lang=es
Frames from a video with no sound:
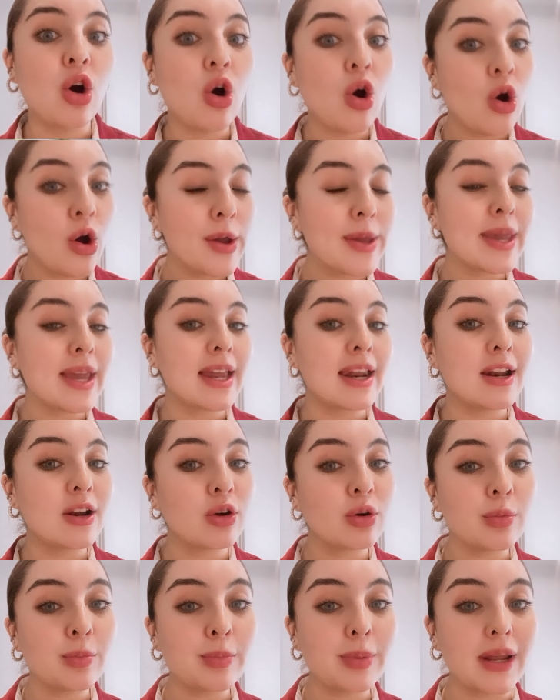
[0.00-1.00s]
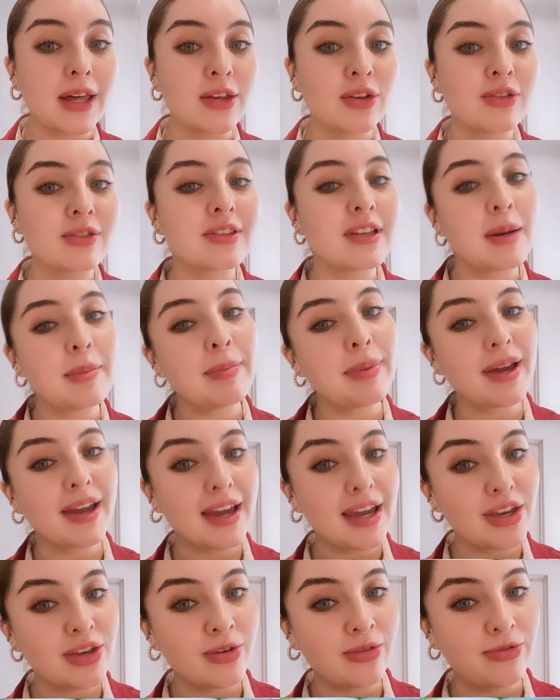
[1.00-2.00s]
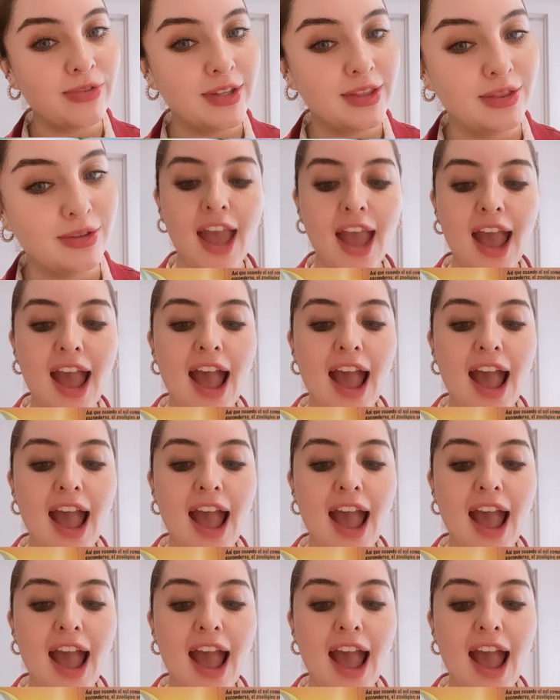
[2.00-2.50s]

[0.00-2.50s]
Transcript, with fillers: Hoy era el cumpleaños del pequeño Fito.